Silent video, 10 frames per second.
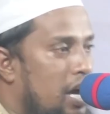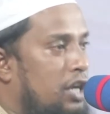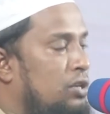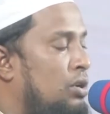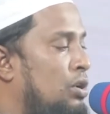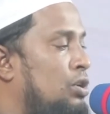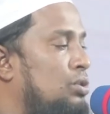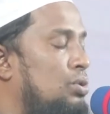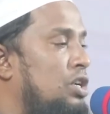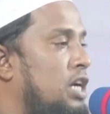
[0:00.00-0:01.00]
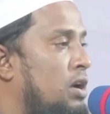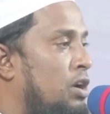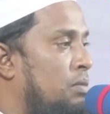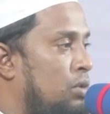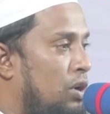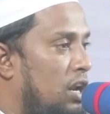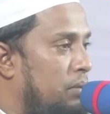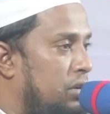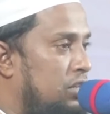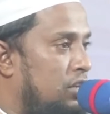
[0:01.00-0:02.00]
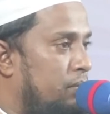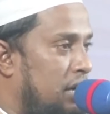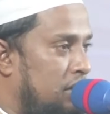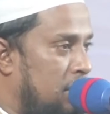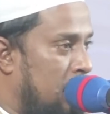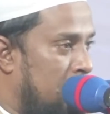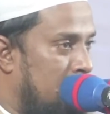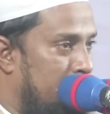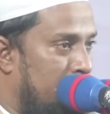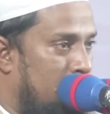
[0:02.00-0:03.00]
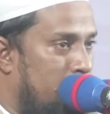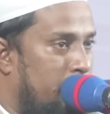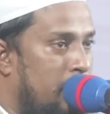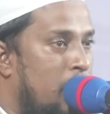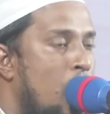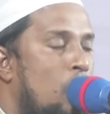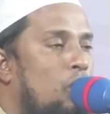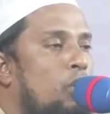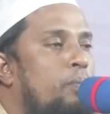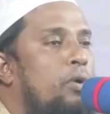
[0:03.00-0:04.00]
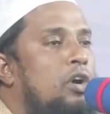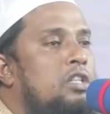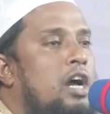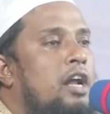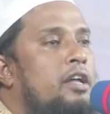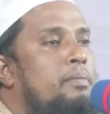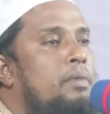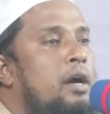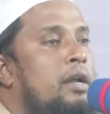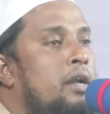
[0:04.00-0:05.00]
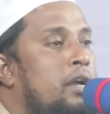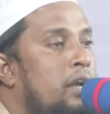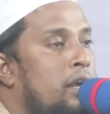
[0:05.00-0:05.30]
এই জন্য দুই কারণে মহিলা বেশিরভাগ জাহান্নামি হবে ও পর্দালের মারে